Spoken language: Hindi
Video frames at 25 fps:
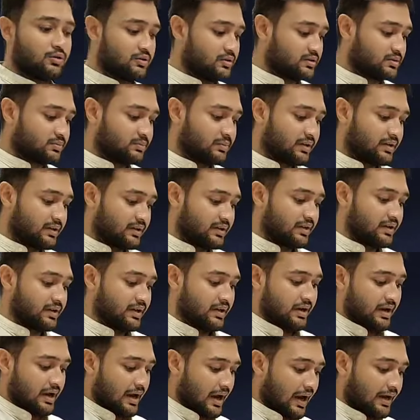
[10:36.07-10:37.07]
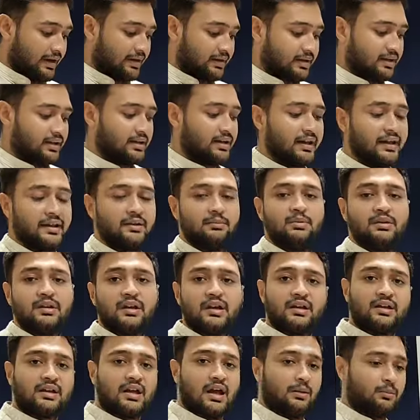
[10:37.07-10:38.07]
और इसमें ये एंटी ग्लेयर भी
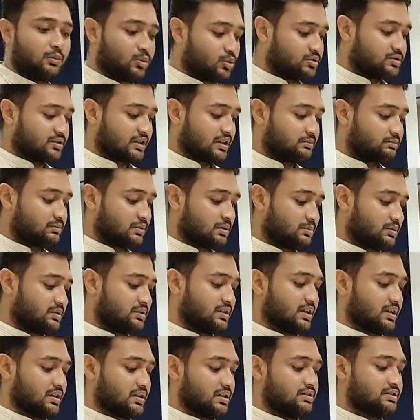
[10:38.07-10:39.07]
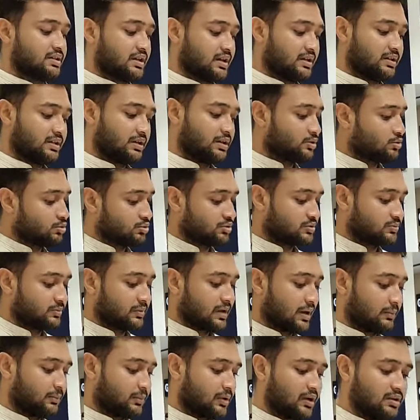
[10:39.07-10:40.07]
है की आपको सन में भी ज्यादा जाएंगे तो
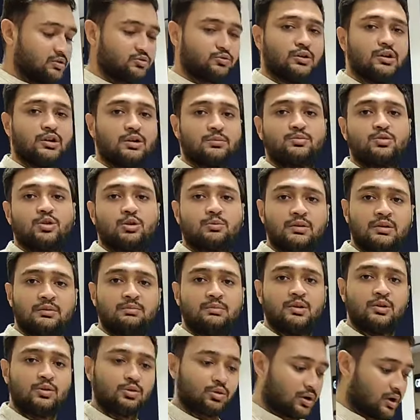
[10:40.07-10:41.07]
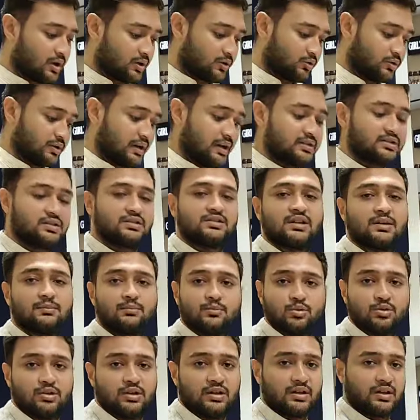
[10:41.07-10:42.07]
इसमें आपका स्वेट ऑब्जॉर्बेंट भी होगा कोई रैशेज
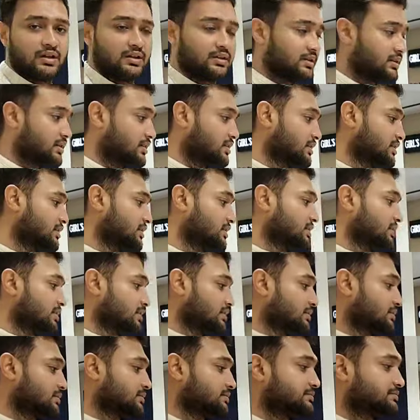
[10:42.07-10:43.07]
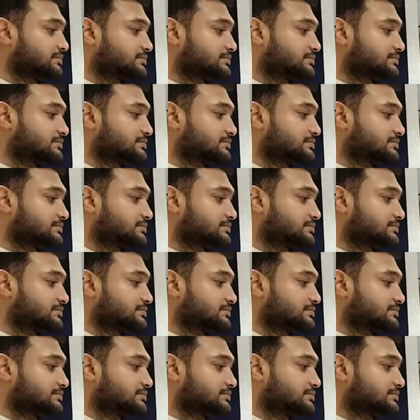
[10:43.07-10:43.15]
आपको नहीं आएंगे क्या बात है